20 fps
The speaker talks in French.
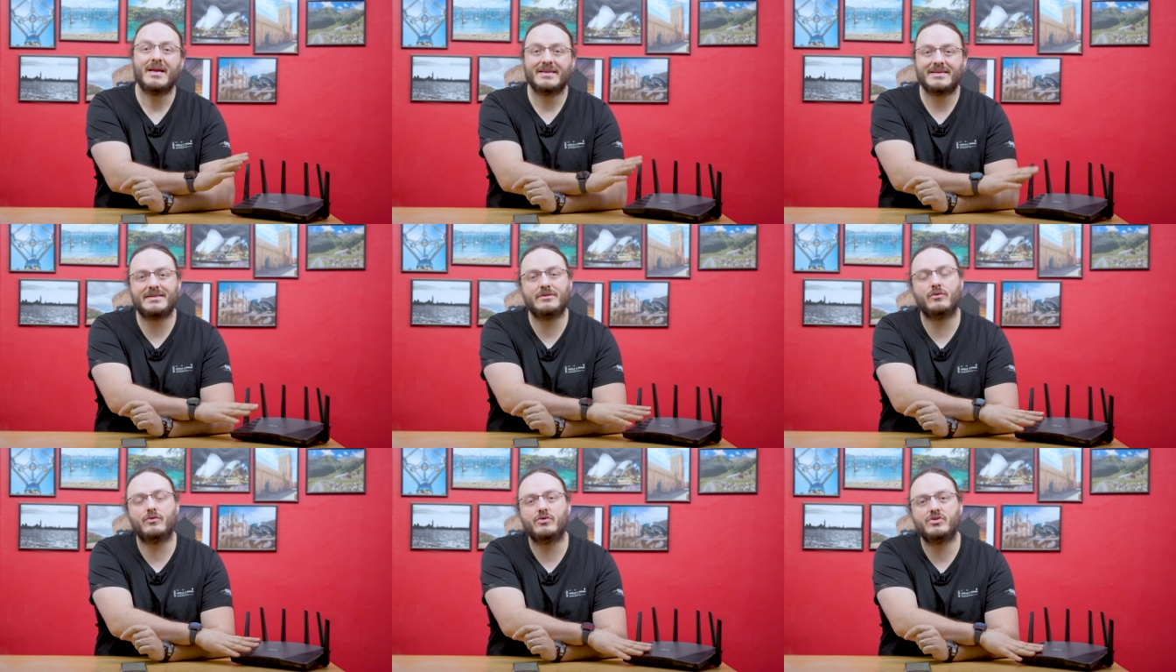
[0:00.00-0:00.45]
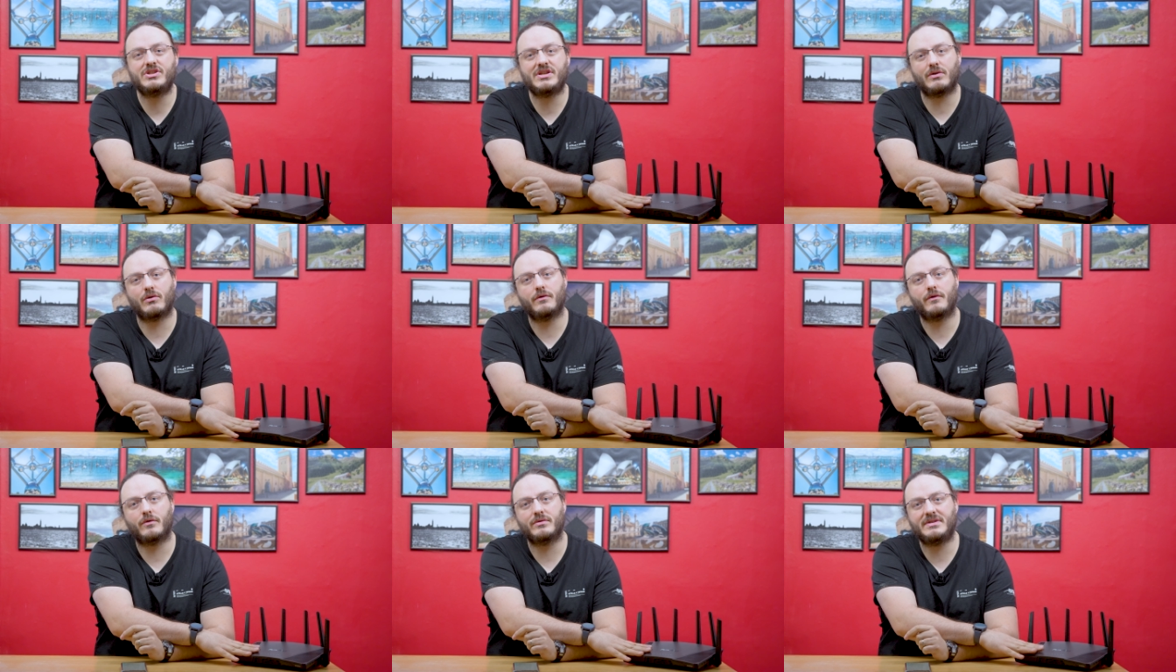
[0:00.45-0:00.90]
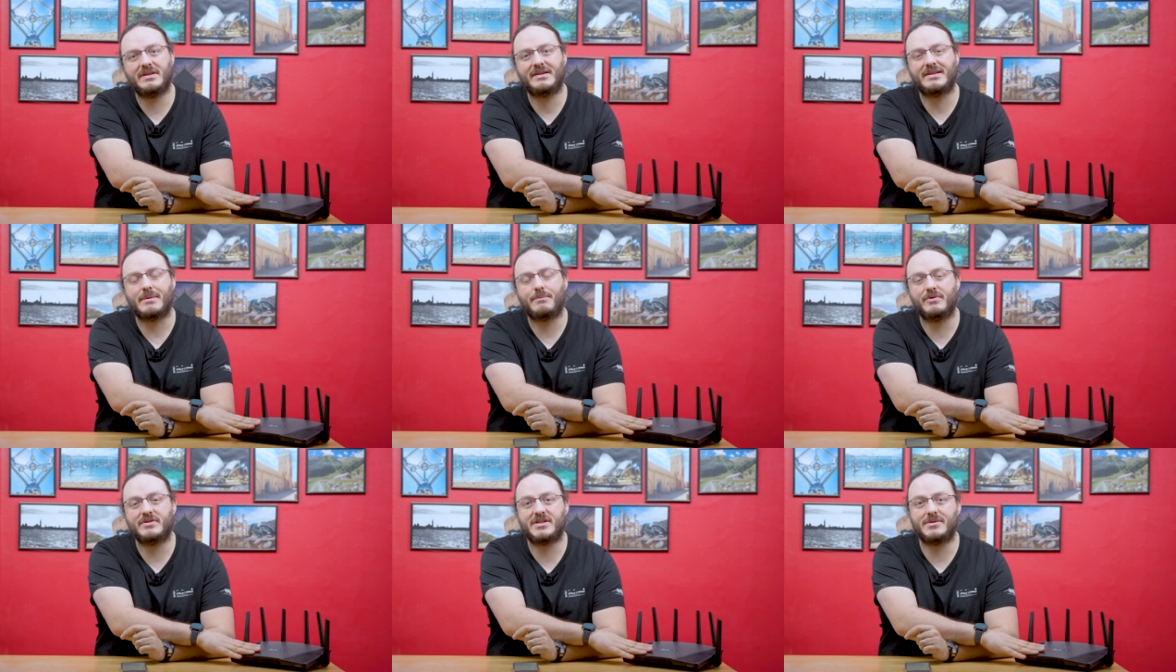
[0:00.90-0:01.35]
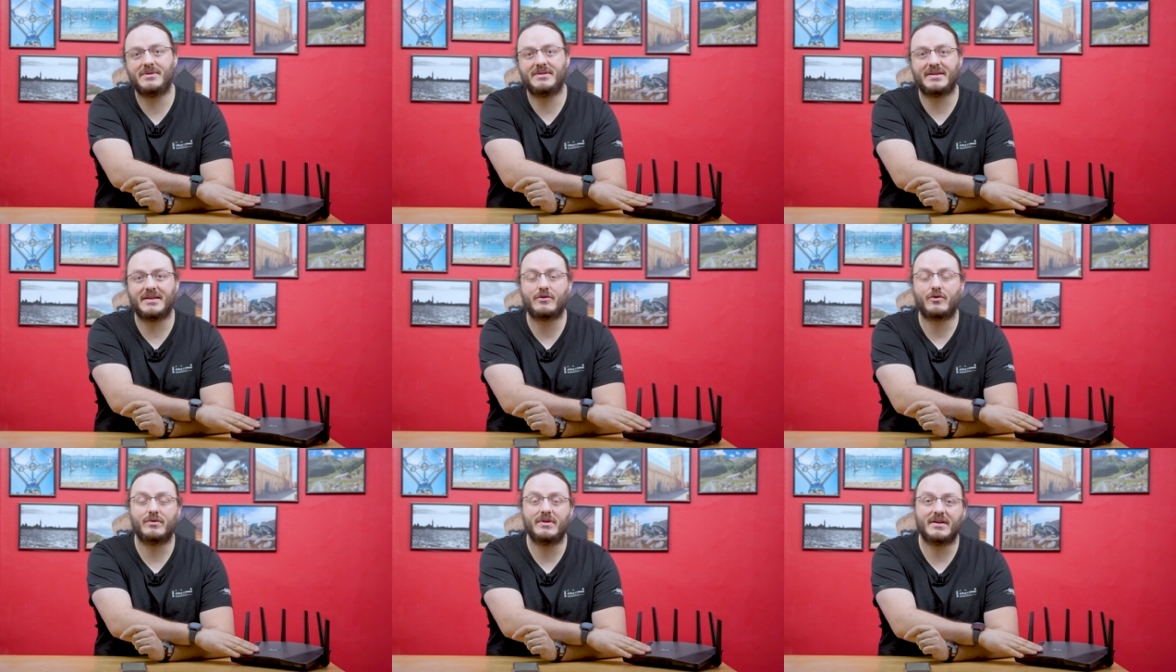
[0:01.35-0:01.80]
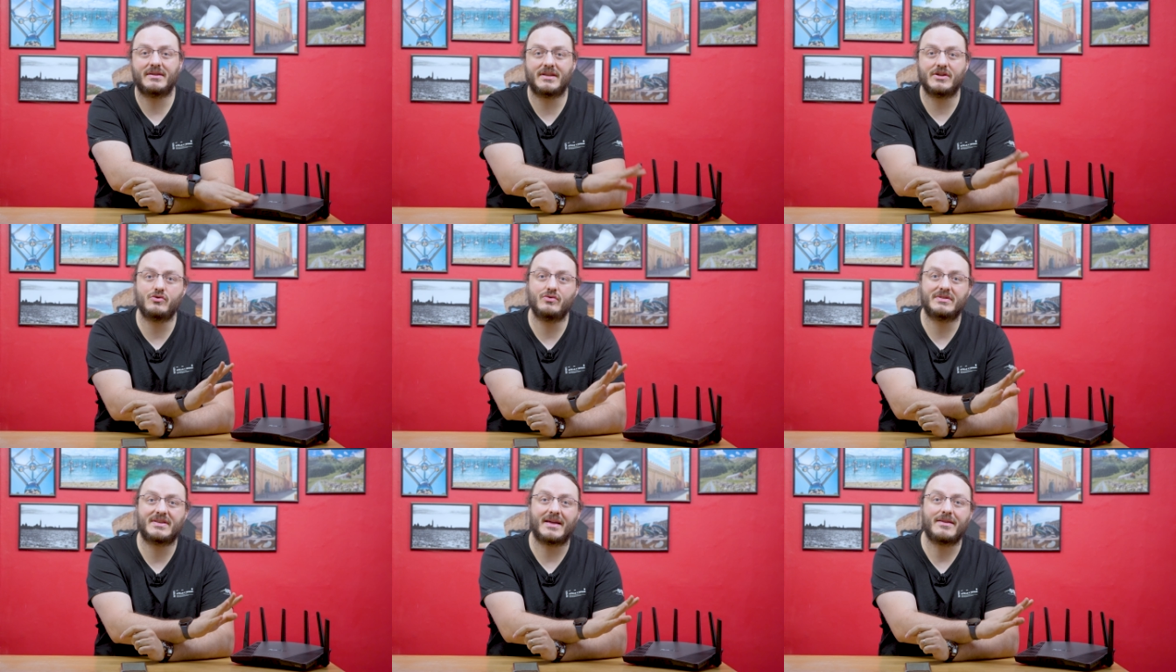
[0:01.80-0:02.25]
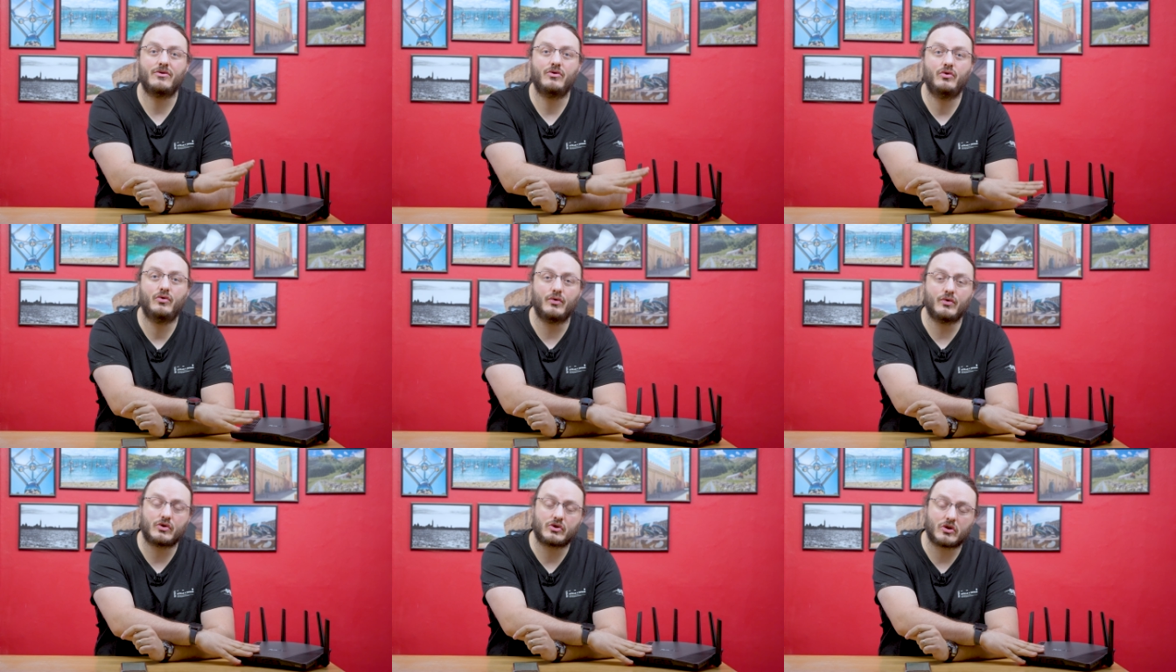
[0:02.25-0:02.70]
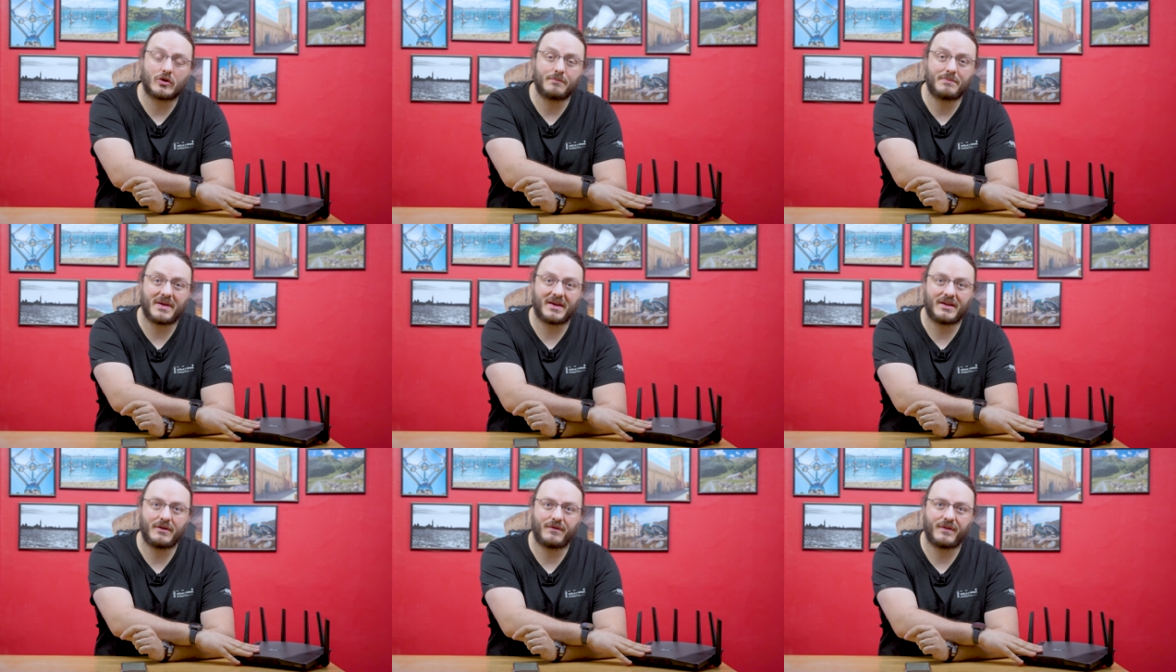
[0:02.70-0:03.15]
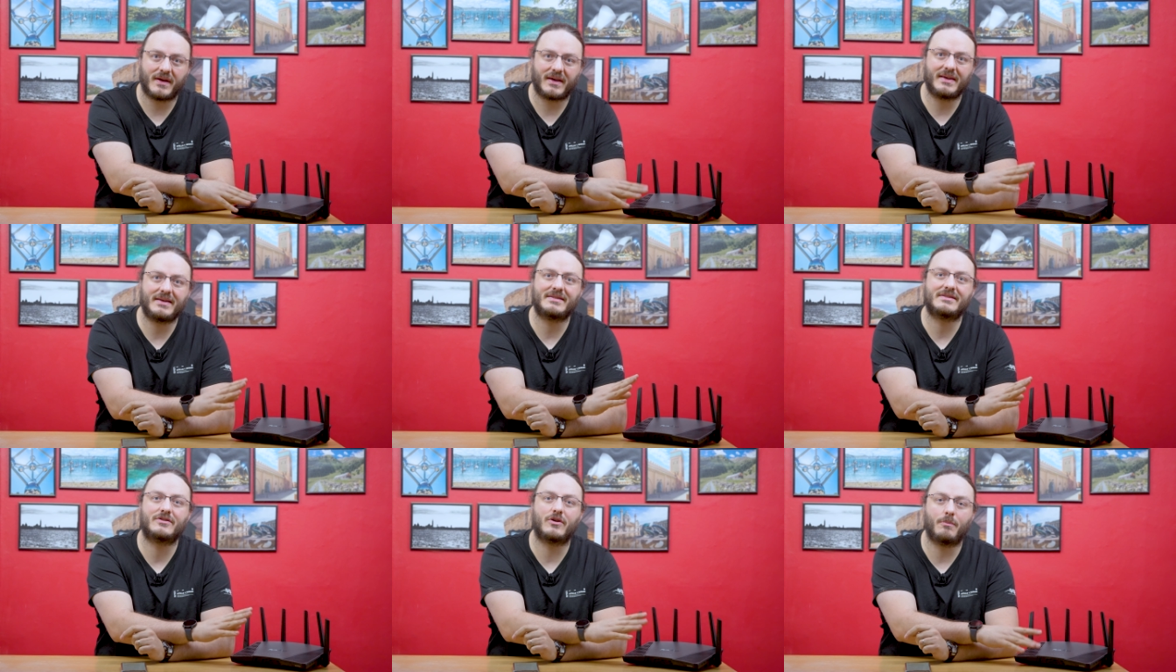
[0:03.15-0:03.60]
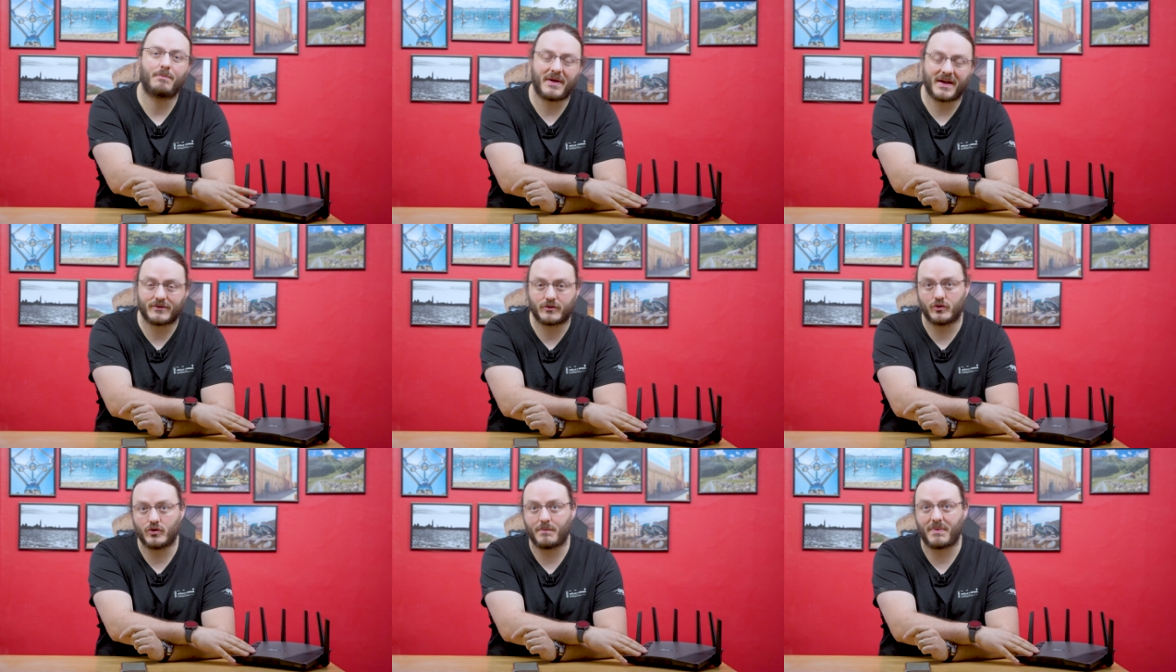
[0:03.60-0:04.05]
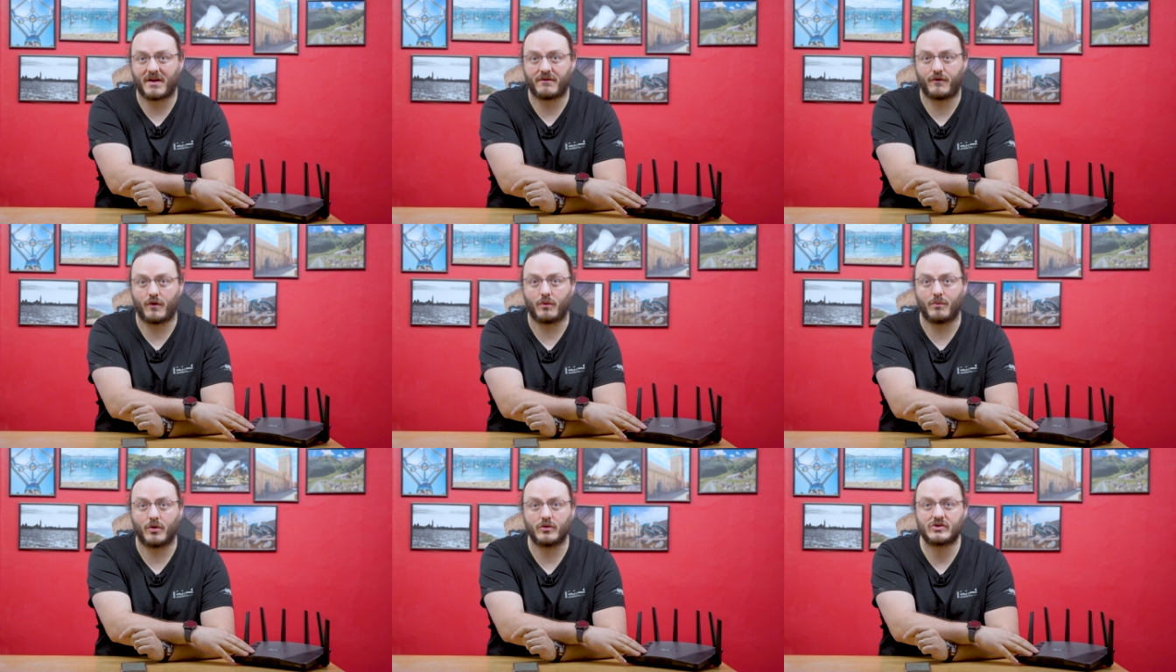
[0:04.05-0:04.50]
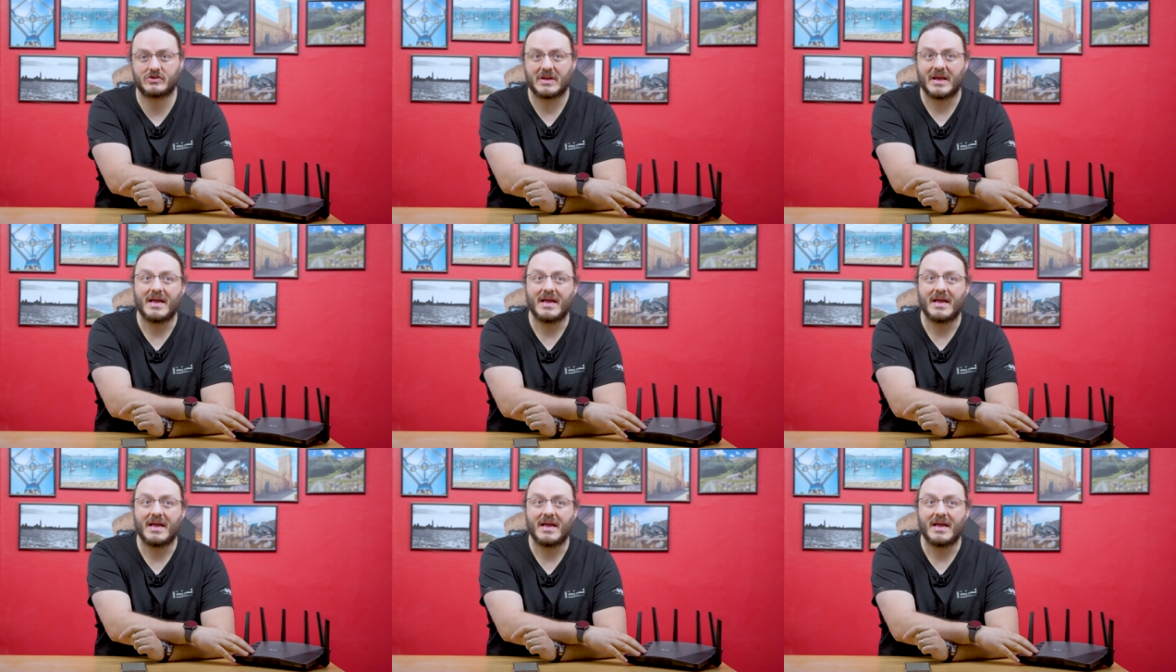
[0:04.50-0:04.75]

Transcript: Synology revendique la possibilité de connecter jusqu'à 200 périphériques sans perte de performance.